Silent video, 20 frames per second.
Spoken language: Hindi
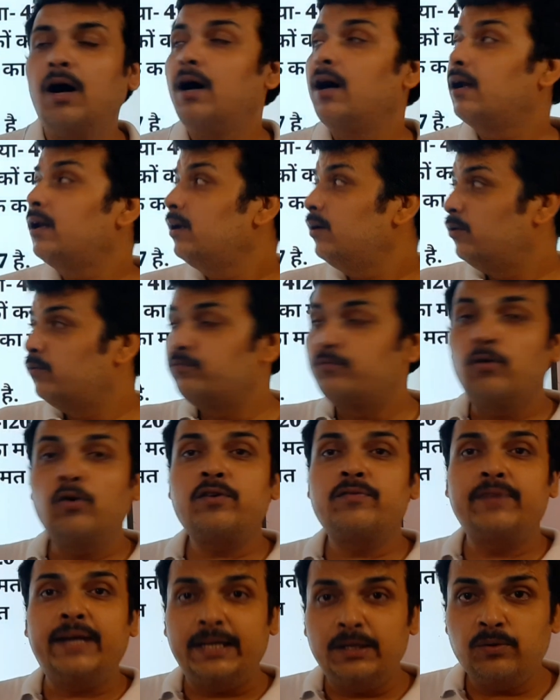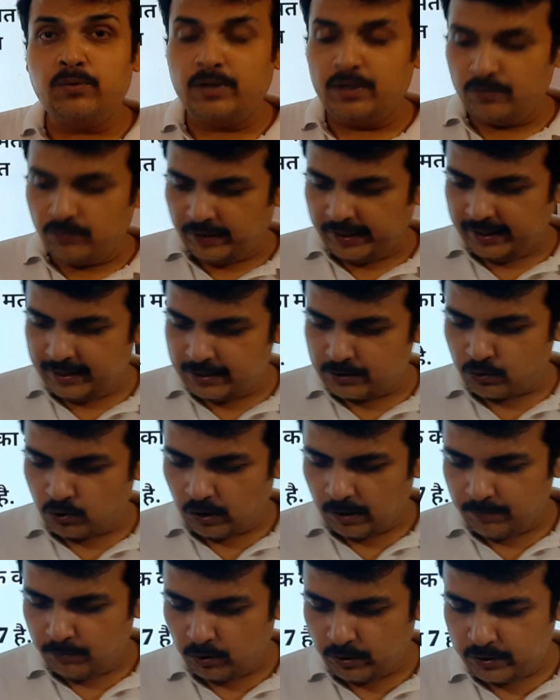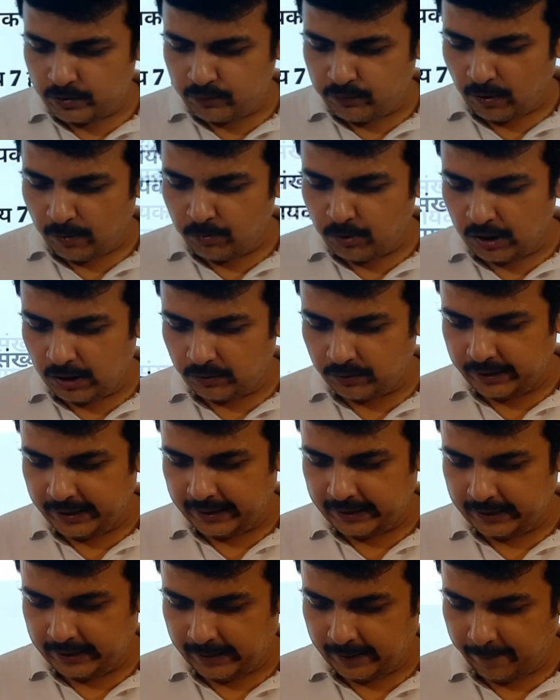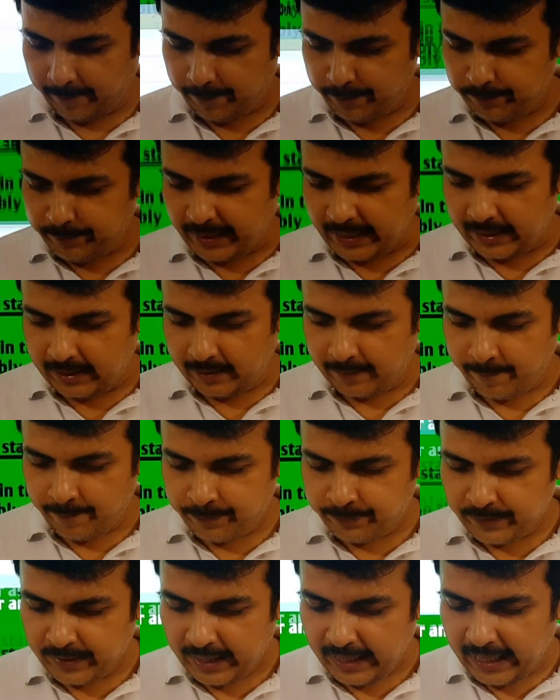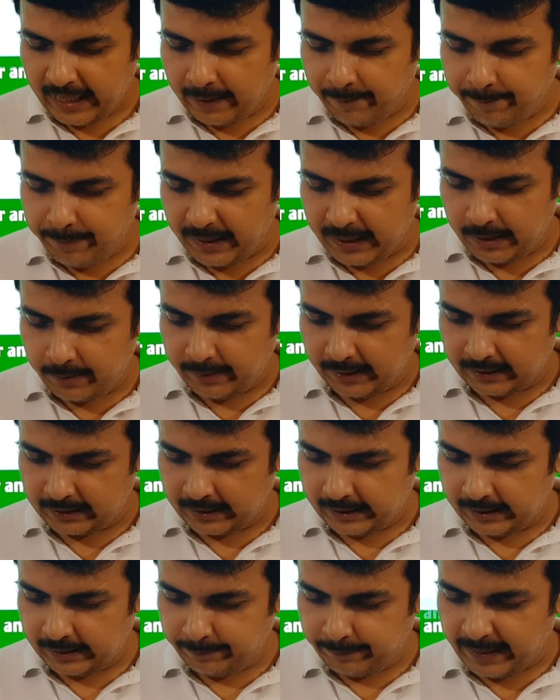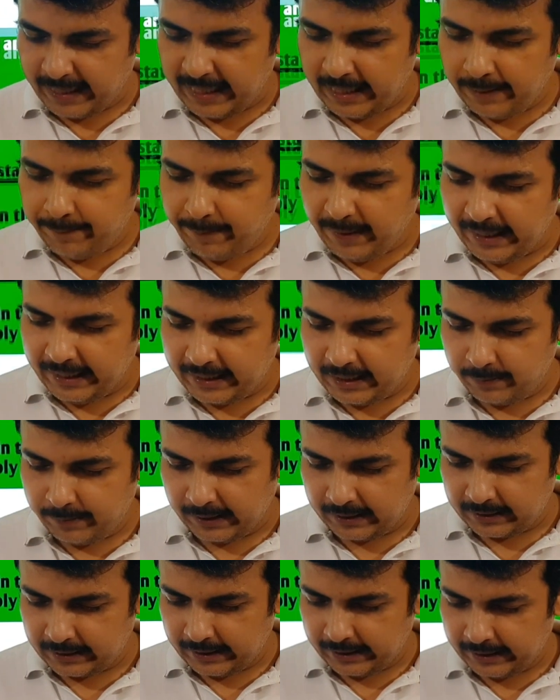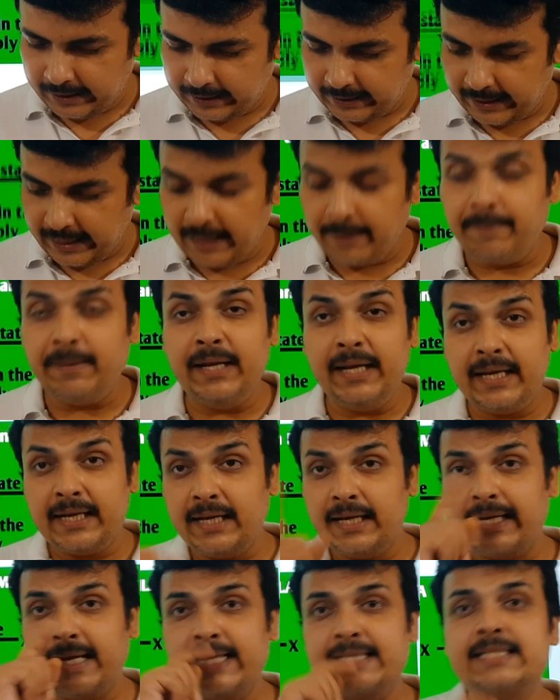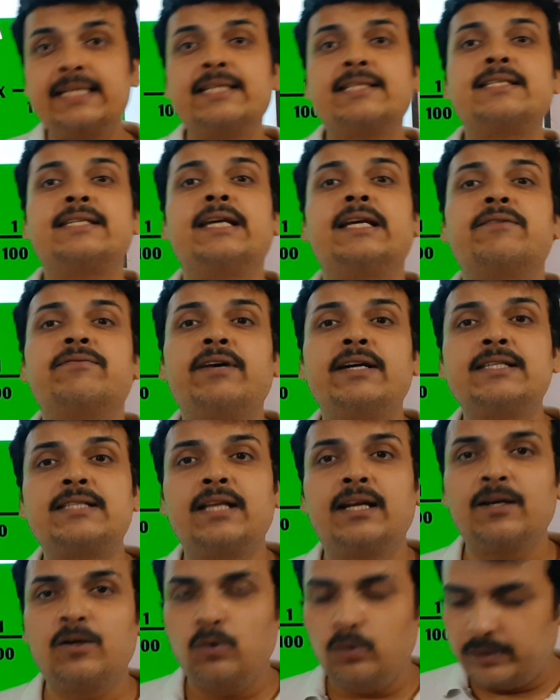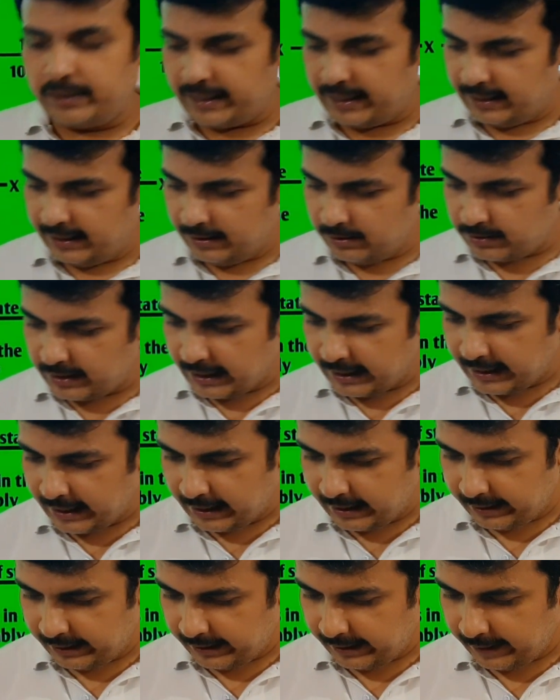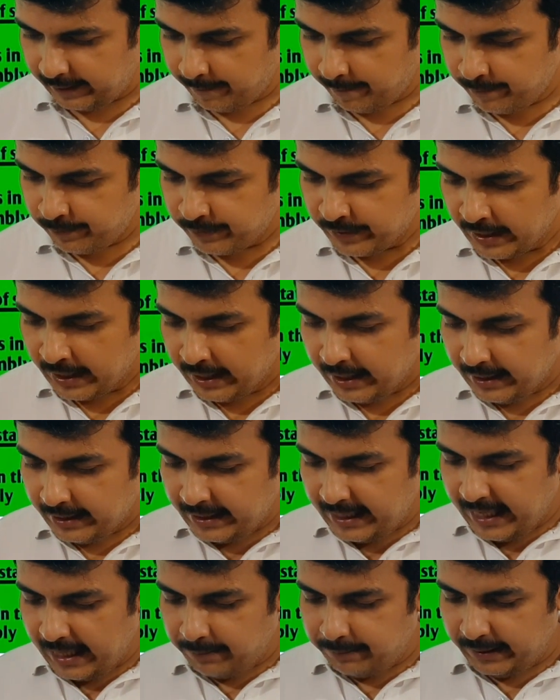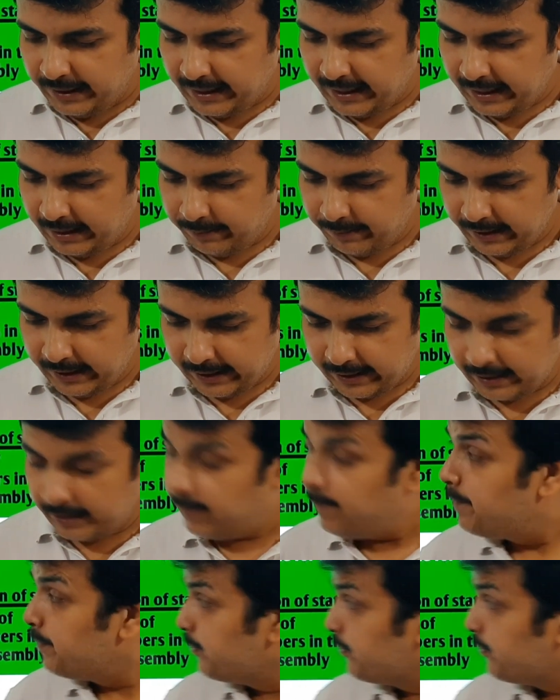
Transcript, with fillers: और वोट वैल्यू क्यों है इसको हम लोग इस फॉर्मूला को देखते हैं पहला एमपी की बात कर ले पहले एमएलए की बात कर लेते हैं एमएलए का कैसे स्टेट वाइज अलग होता है इसका कारण है ये आप देखिए एमएलए का